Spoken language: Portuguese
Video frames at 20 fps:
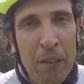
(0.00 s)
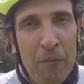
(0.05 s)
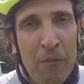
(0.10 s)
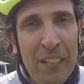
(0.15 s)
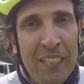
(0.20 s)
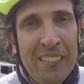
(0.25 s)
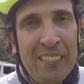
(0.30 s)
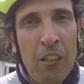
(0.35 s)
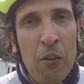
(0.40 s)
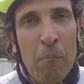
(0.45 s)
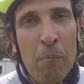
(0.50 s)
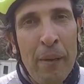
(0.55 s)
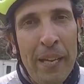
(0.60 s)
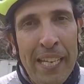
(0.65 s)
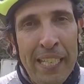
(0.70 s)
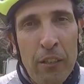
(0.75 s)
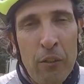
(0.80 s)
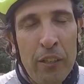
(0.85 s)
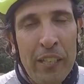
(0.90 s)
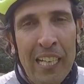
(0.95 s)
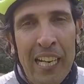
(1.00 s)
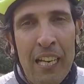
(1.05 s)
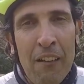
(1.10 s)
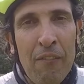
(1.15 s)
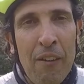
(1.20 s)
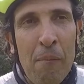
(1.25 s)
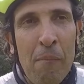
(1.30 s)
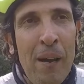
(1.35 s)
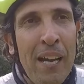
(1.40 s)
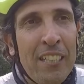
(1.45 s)
me fez tão bem que eu queria
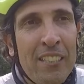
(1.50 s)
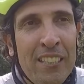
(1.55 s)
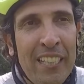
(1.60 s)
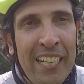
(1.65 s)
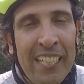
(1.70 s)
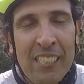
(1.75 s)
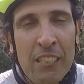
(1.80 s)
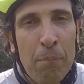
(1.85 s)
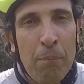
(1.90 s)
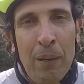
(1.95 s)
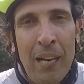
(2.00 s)
levar mais gente